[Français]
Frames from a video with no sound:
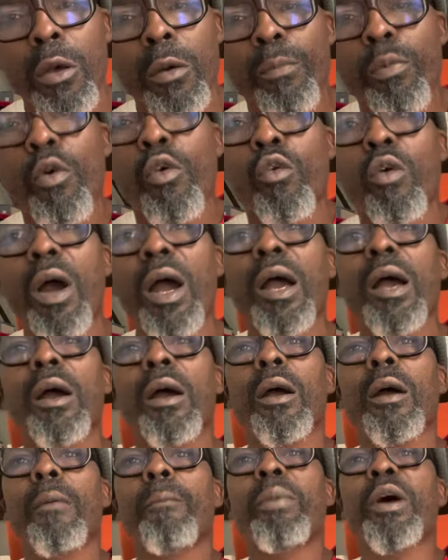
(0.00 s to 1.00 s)

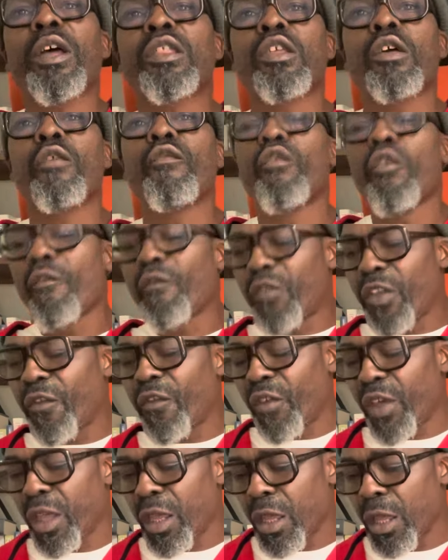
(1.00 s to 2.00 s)
Pourquoi Parce que vous
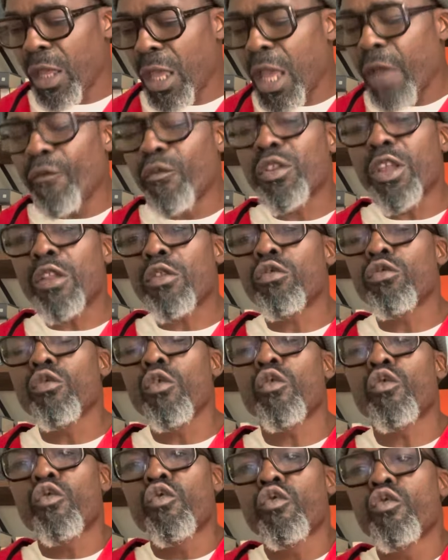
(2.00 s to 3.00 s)
vivez et vous êtes sous le
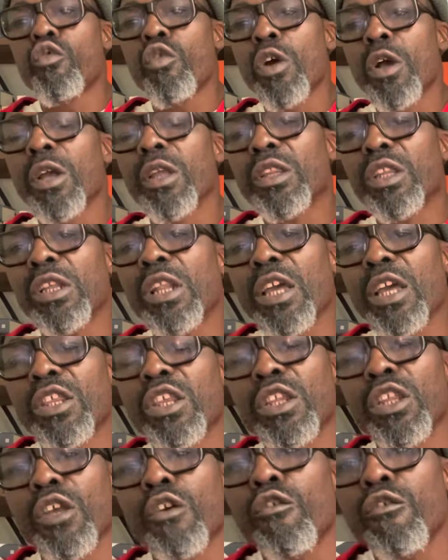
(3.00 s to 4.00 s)
coup de la
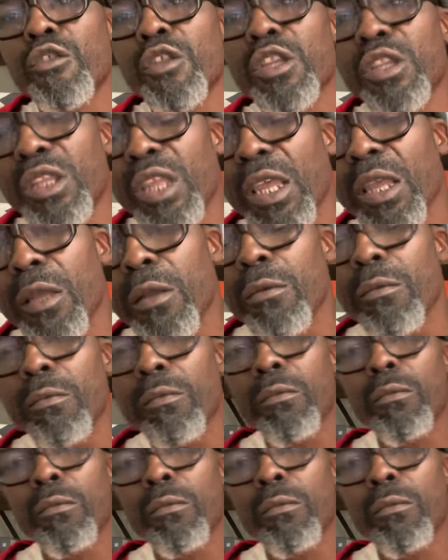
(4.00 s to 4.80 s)
générosité.